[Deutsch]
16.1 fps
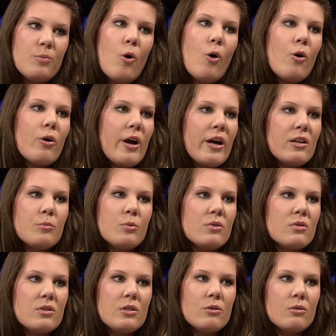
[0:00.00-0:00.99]
brauche auch keine
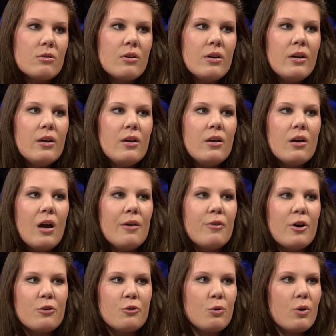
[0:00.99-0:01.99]
Beziehung. Also einfach
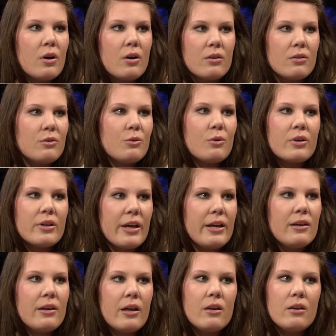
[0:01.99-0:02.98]
also wollen nur, keine dauerhafte
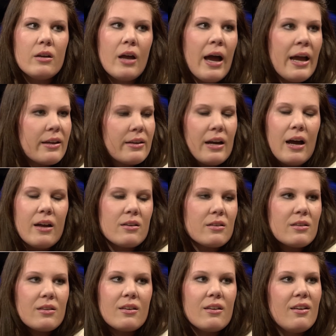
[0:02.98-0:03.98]
Beziehung Nein, aufnehmen? gar
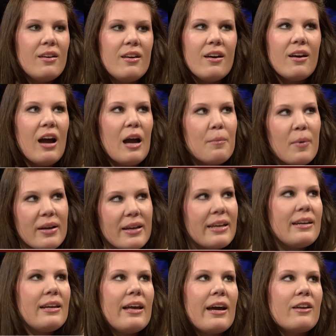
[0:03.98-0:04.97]
nicht einmal
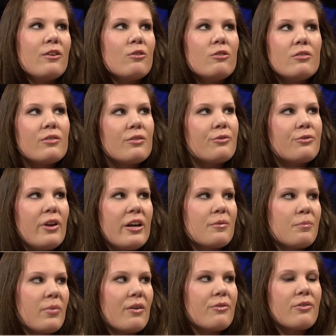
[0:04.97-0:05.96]
kennenlernen und vielleicht
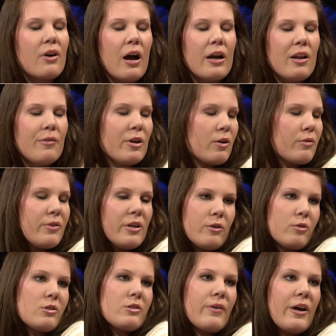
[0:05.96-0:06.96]
ein paar Fragen, vielleicht
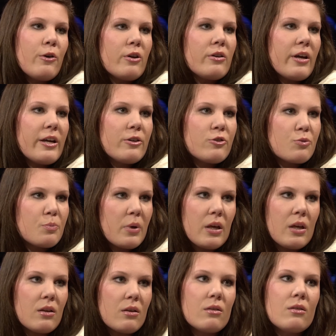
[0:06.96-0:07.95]
auch zwei oder drei
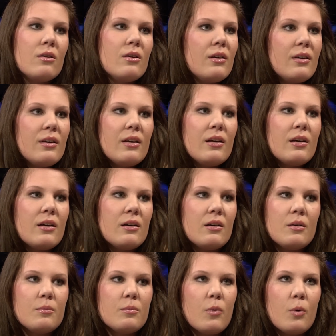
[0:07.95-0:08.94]
Gespräche,
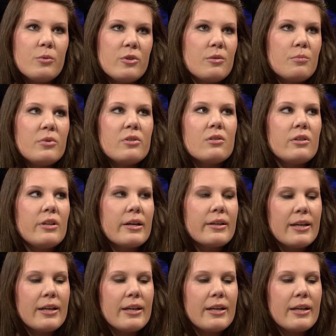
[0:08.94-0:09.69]
ähm, um sich ein bisschen näher